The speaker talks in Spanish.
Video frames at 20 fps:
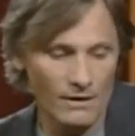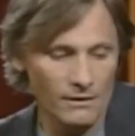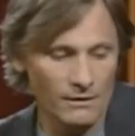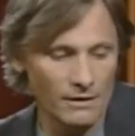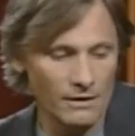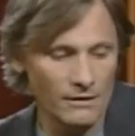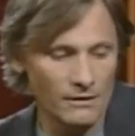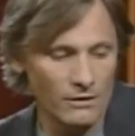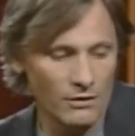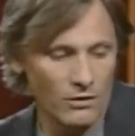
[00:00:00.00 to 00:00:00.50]

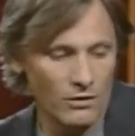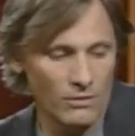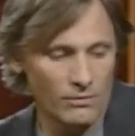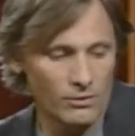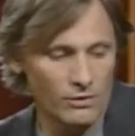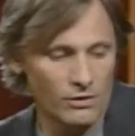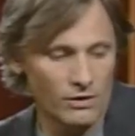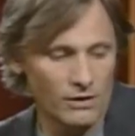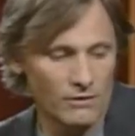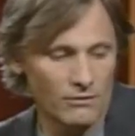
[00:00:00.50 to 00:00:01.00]
Dentro de lo
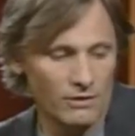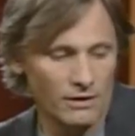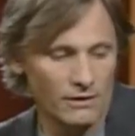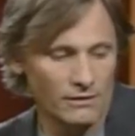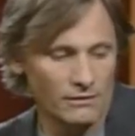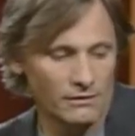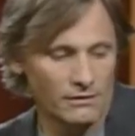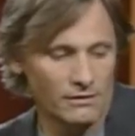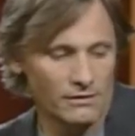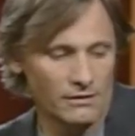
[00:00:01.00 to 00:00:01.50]
posible.
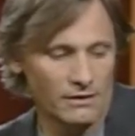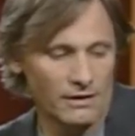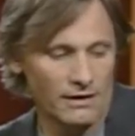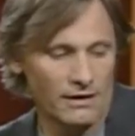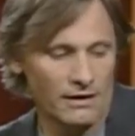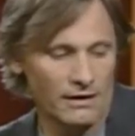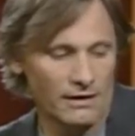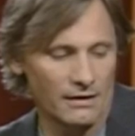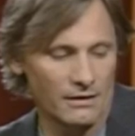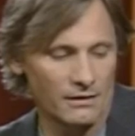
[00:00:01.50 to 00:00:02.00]
O sea,
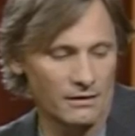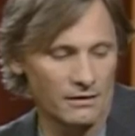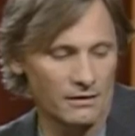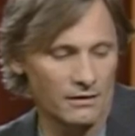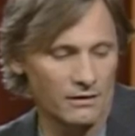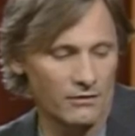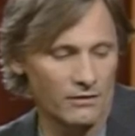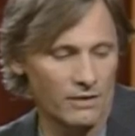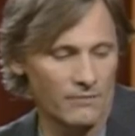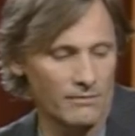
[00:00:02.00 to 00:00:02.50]
la gente
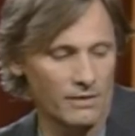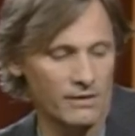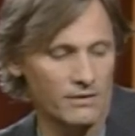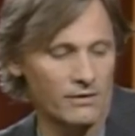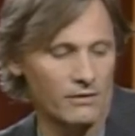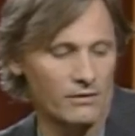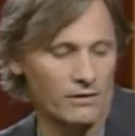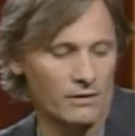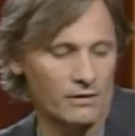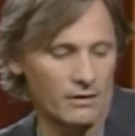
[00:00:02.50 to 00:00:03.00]
tiene una
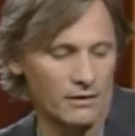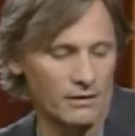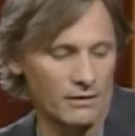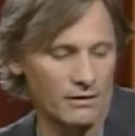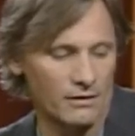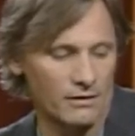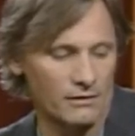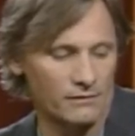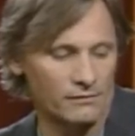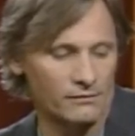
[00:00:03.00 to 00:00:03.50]
impresión de
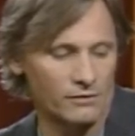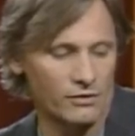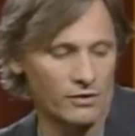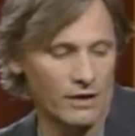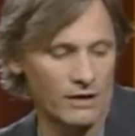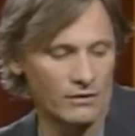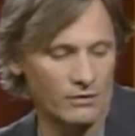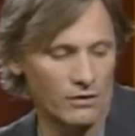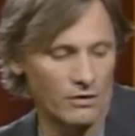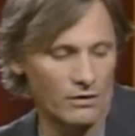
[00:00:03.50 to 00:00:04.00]
que
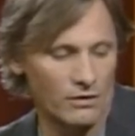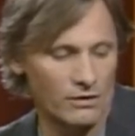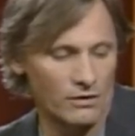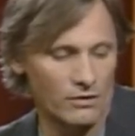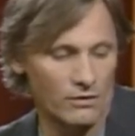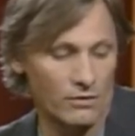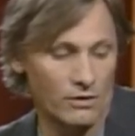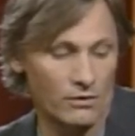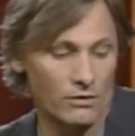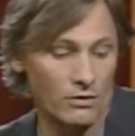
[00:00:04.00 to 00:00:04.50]
los actores,
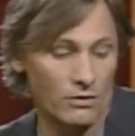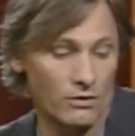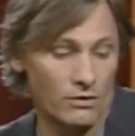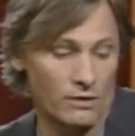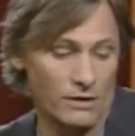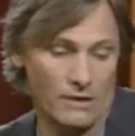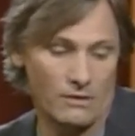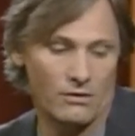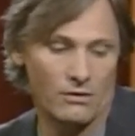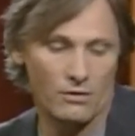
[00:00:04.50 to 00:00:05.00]
sobre todo
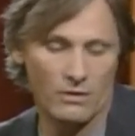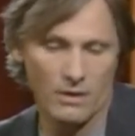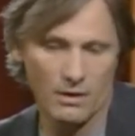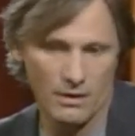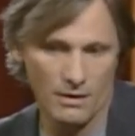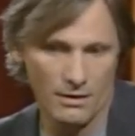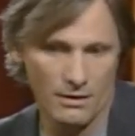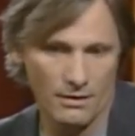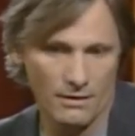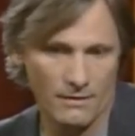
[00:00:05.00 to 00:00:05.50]
los actores
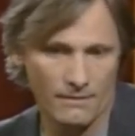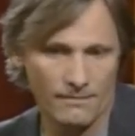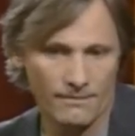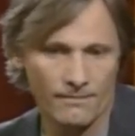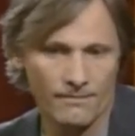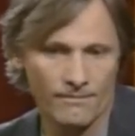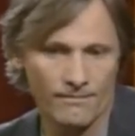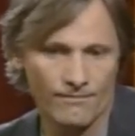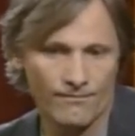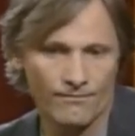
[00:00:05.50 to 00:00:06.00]
que
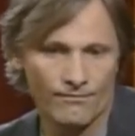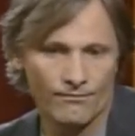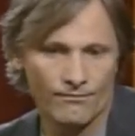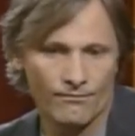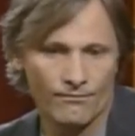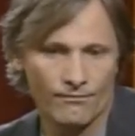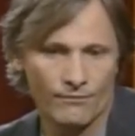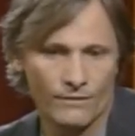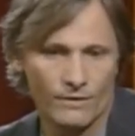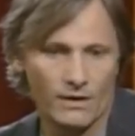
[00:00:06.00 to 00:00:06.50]

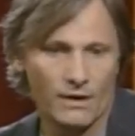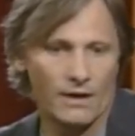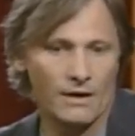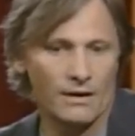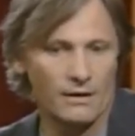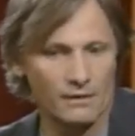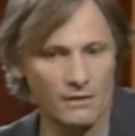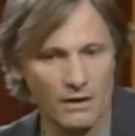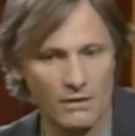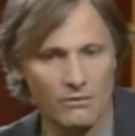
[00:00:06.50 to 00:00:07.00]

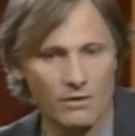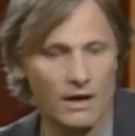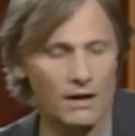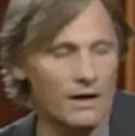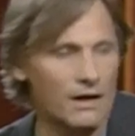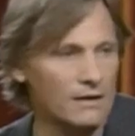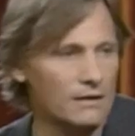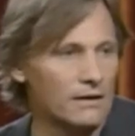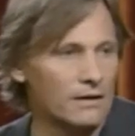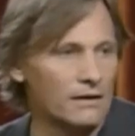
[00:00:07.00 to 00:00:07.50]
tienen ya una
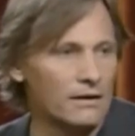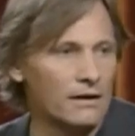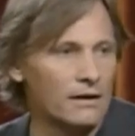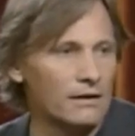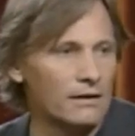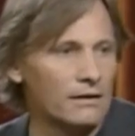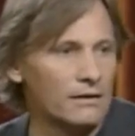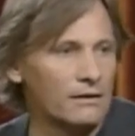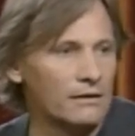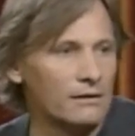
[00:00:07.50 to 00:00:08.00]

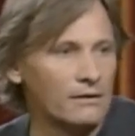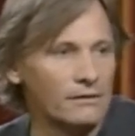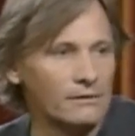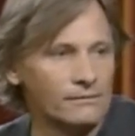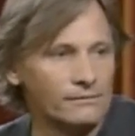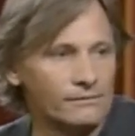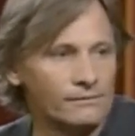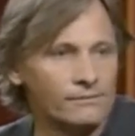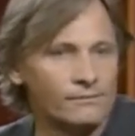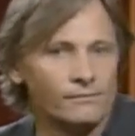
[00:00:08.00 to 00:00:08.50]
carrera, que,
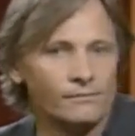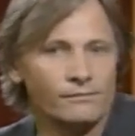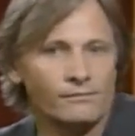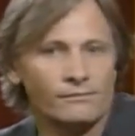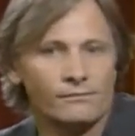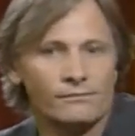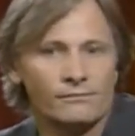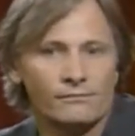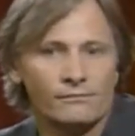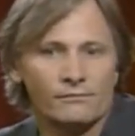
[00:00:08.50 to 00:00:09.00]

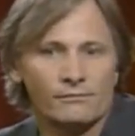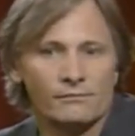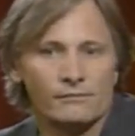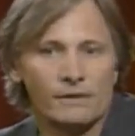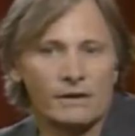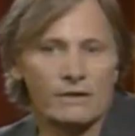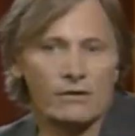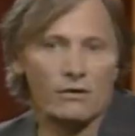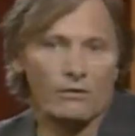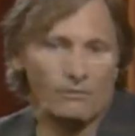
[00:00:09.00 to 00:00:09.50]

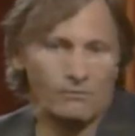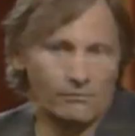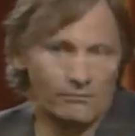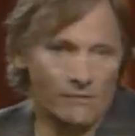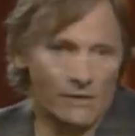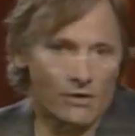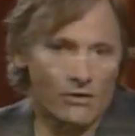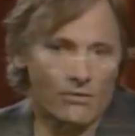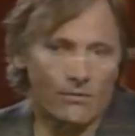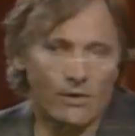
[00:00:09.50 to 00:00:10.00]
que son
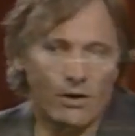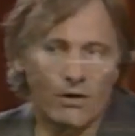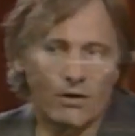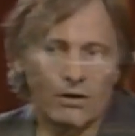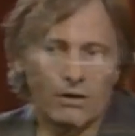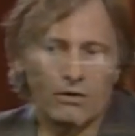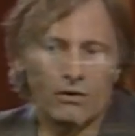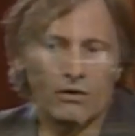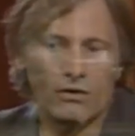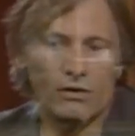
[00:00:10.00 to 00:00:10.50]
más o menos
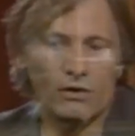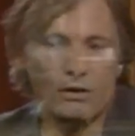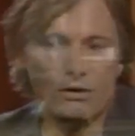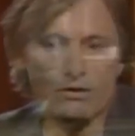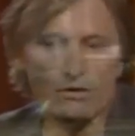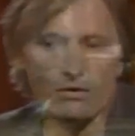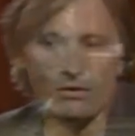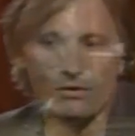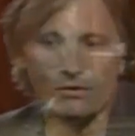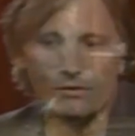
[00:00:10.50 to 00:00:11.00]

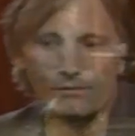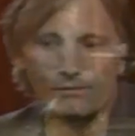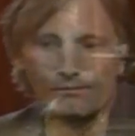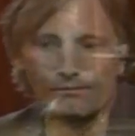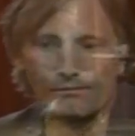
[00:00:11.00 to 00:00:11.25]
reconocidos,